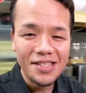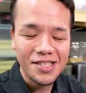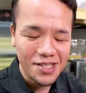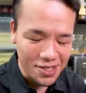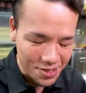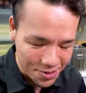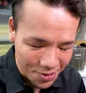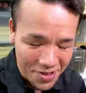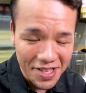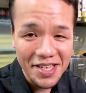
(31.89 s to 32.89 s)
す
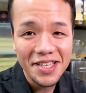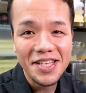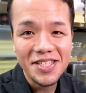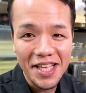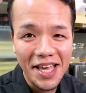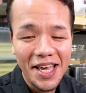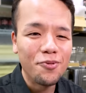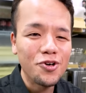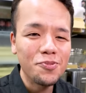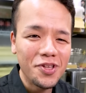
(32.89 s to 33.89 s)
ごい人気でして、
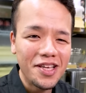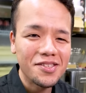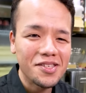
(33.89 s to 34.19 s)
僕もね、